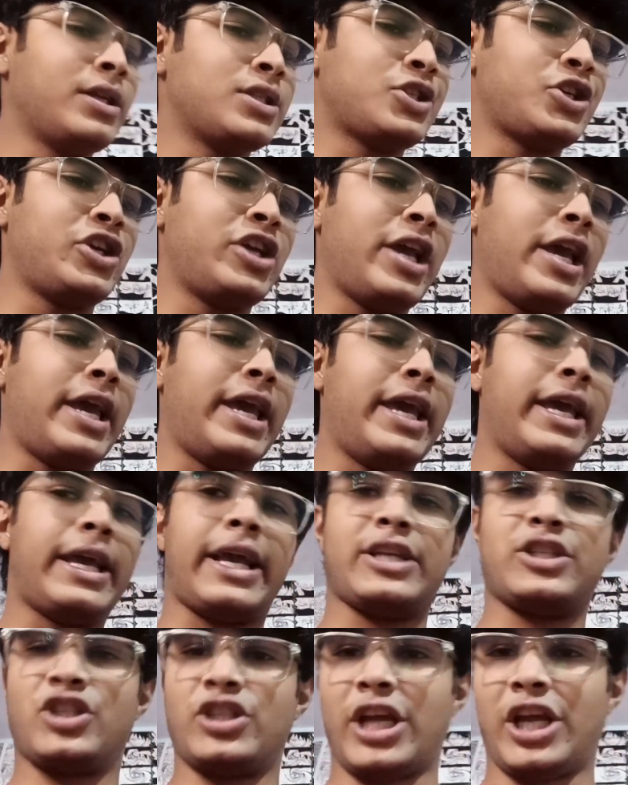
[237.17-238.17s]
चाहिए एक
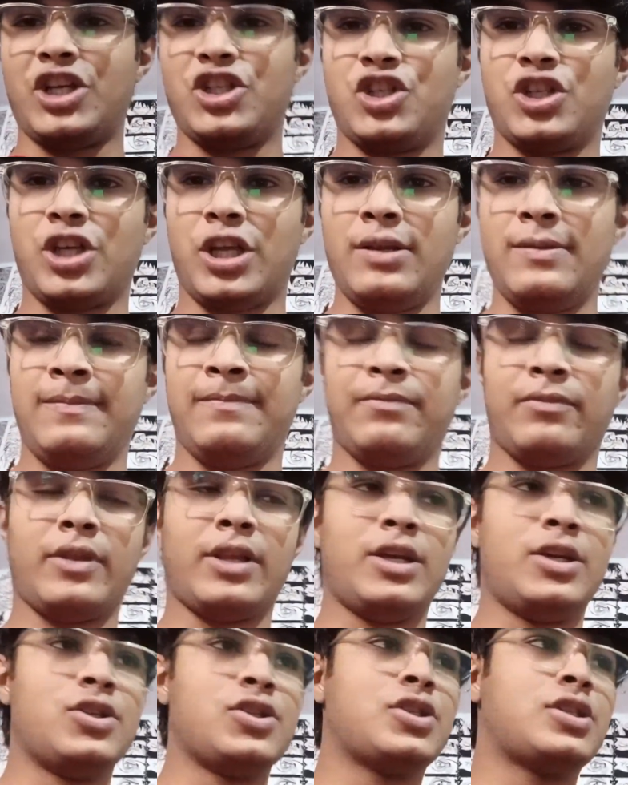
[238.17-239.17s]
एक्सटेंशन
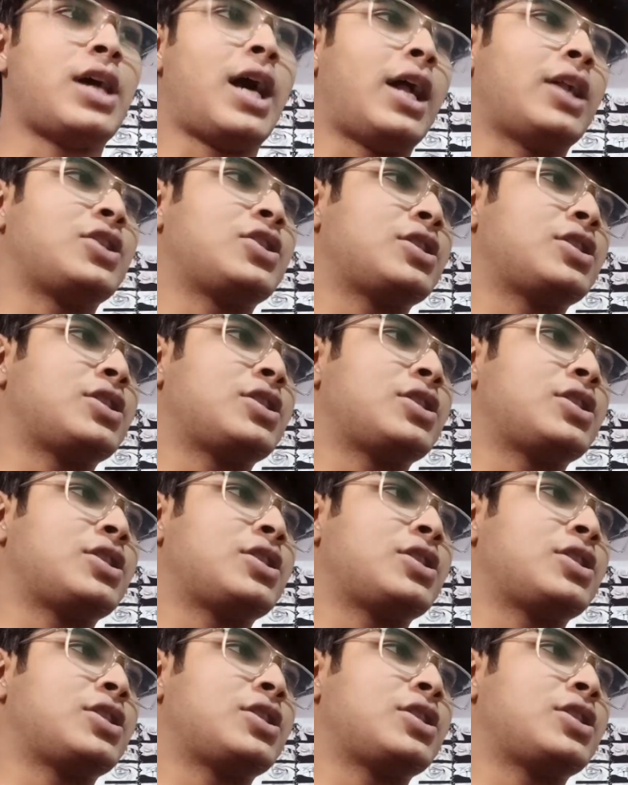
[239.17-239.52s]
साथ